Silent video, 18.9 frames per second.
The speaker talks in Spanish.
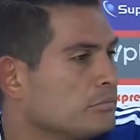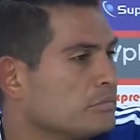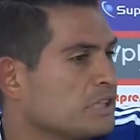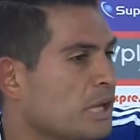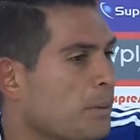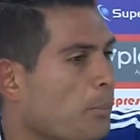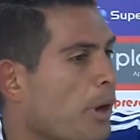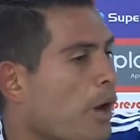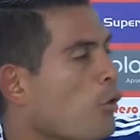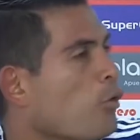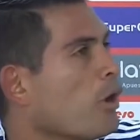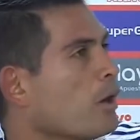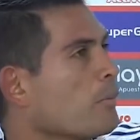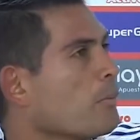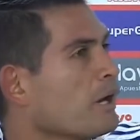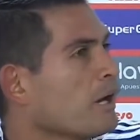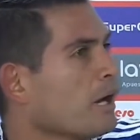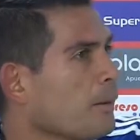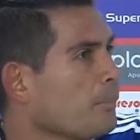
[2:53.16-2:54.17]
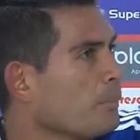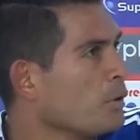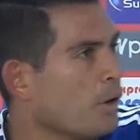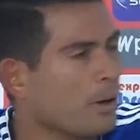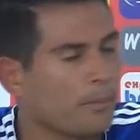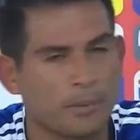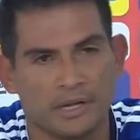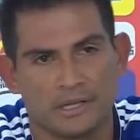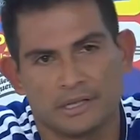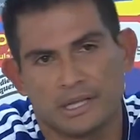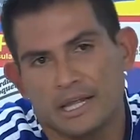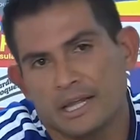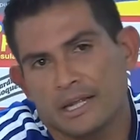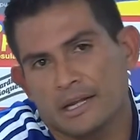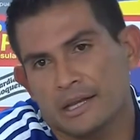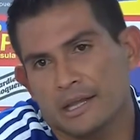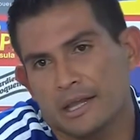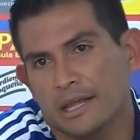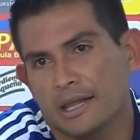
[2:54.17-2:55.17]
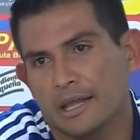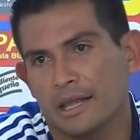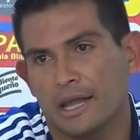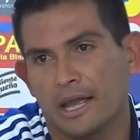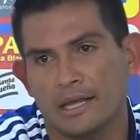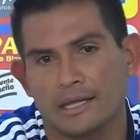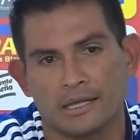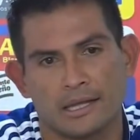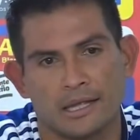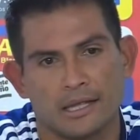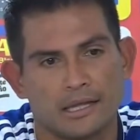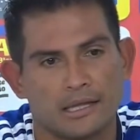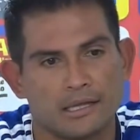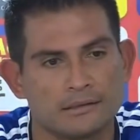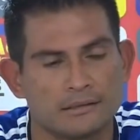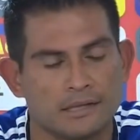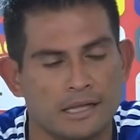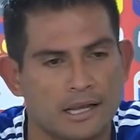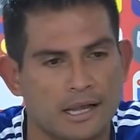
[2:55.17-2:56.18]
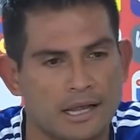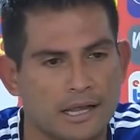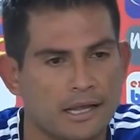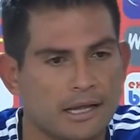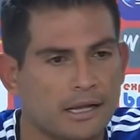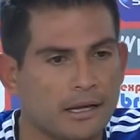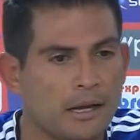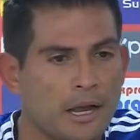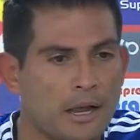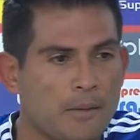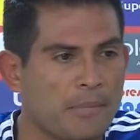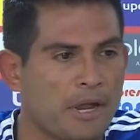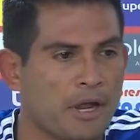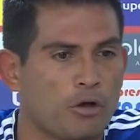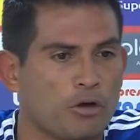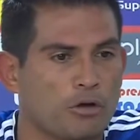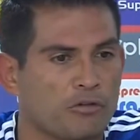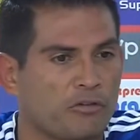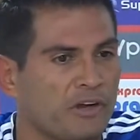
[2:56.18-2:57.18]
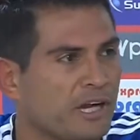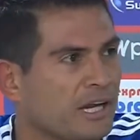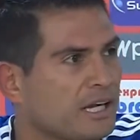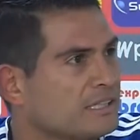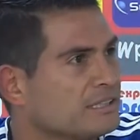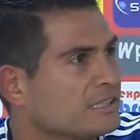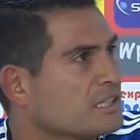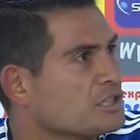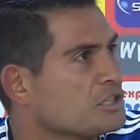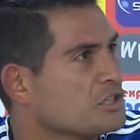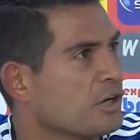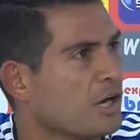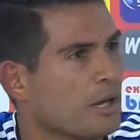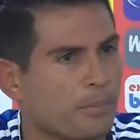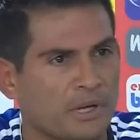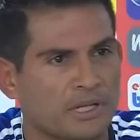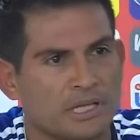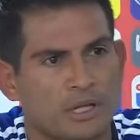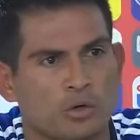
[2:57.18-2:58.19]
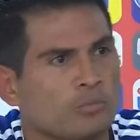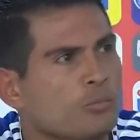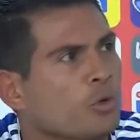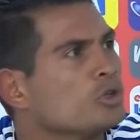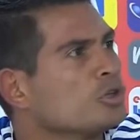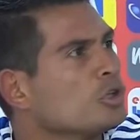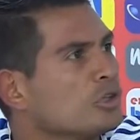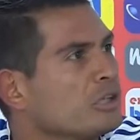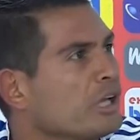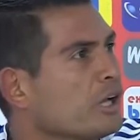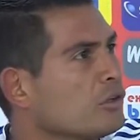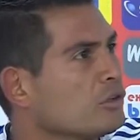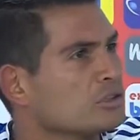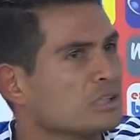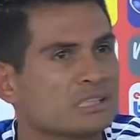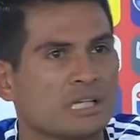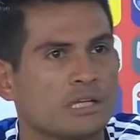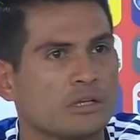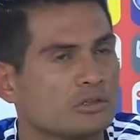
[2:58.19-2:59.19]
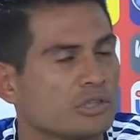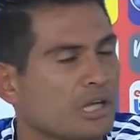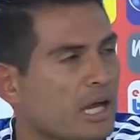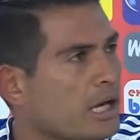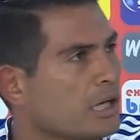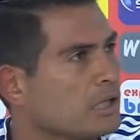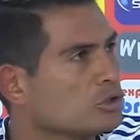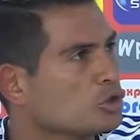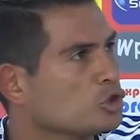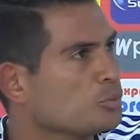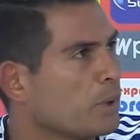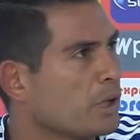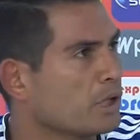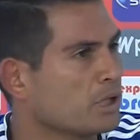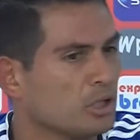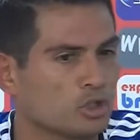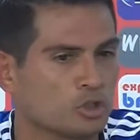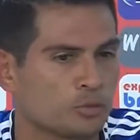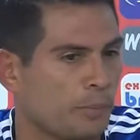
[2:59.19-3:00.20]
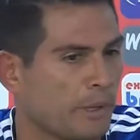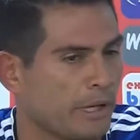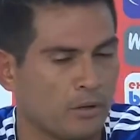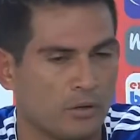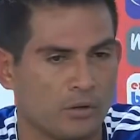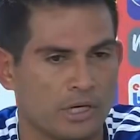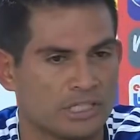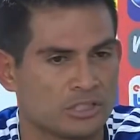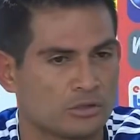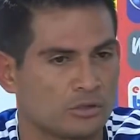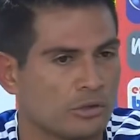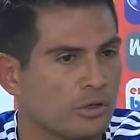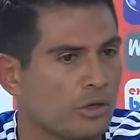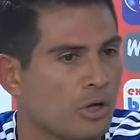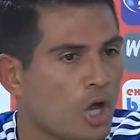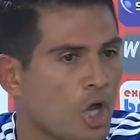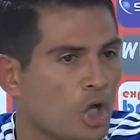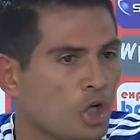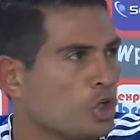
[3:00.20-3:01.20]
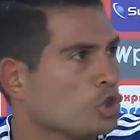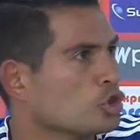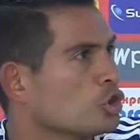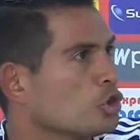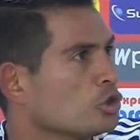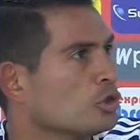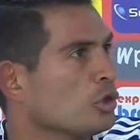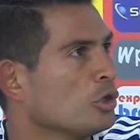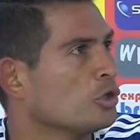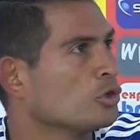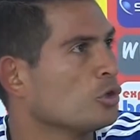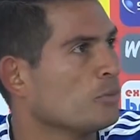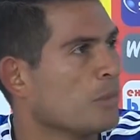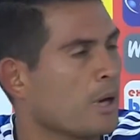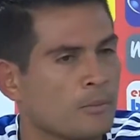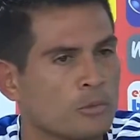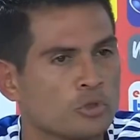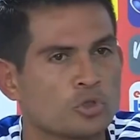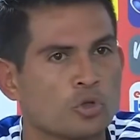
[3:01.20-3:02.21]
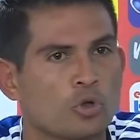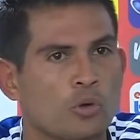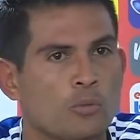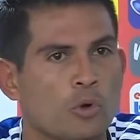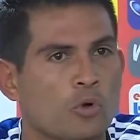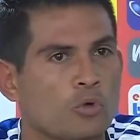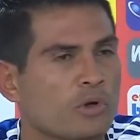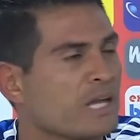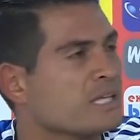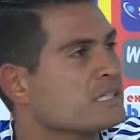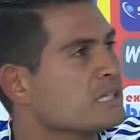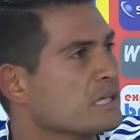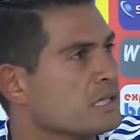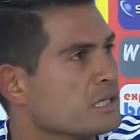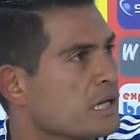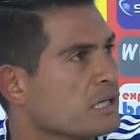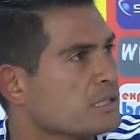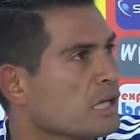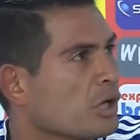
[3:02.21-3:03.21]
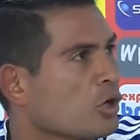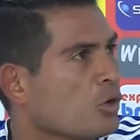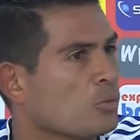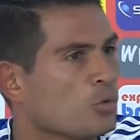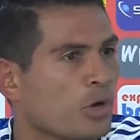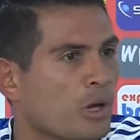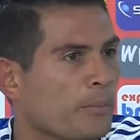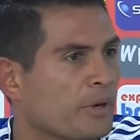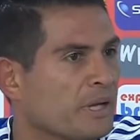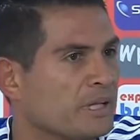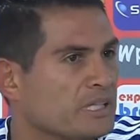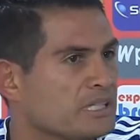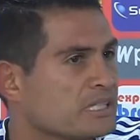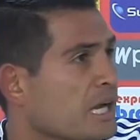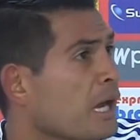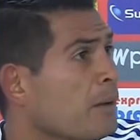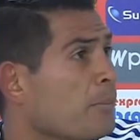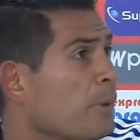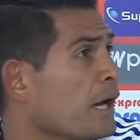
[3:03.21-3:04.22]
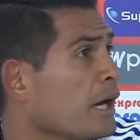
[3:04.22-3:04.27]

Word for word: se puede jugar más rápido, aprender que hay que tener mejor finalización, aprender un montón de cosas que nos dejan estos partidos, pero esto nosotros lo tomamos como una enseñanza, como un aprendizaje